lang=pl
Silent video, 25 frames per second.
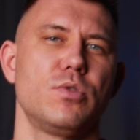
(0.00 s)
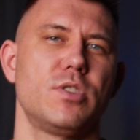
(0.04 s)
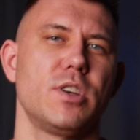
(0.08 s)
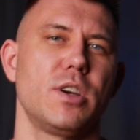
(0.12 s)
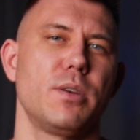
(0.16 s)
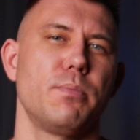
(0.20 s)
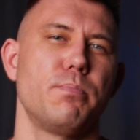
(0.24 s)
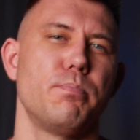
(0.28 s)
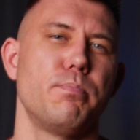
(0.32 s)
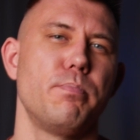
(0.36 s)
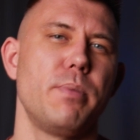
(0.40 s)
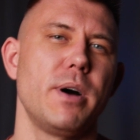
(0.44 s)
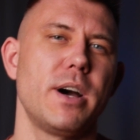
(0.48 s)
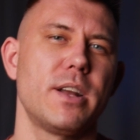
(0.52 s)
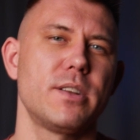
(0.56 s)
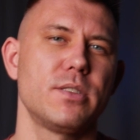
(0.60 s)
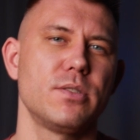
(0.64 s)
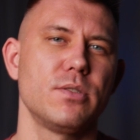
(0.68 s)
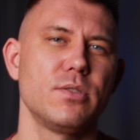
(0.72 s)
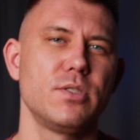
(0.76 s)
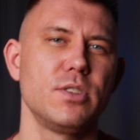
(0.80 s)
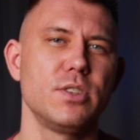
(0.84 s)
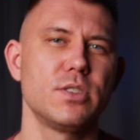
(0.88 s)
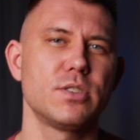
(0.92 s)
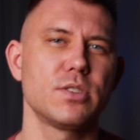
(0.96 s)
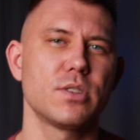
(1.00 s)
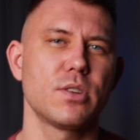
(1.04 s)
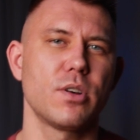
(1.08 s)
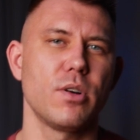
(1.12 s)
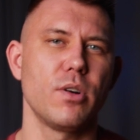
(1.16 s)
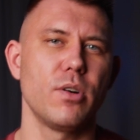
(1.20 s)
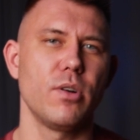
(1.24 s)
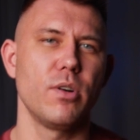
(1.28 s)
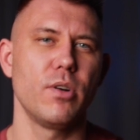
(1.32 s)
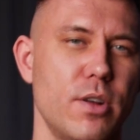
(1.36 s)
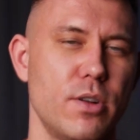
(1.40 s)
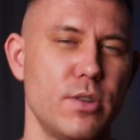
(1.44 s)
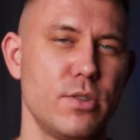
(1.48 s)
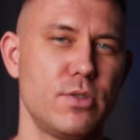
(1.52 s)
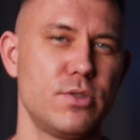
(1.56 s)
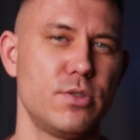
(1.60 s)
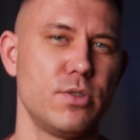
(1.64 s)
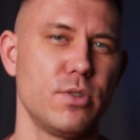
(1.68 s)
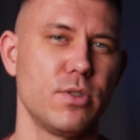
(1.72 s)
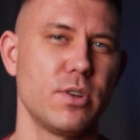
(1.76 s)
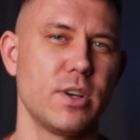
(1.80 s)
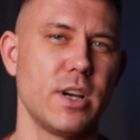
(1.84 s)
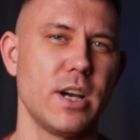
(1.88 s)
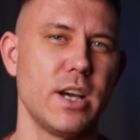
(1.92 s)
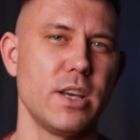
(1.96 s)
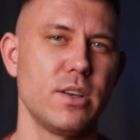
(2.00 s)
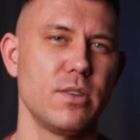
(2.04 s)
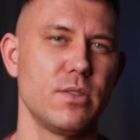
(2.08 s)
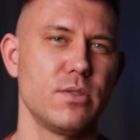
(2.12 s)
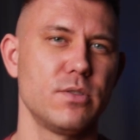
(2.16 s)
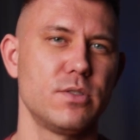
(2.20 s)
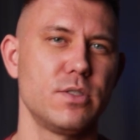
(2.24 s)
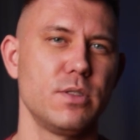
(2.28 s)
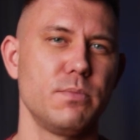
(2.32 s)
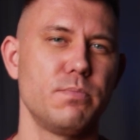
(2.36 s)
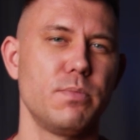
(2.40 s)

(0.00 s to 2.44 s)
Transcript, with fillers: tutaj bardzo nisko, rozciągając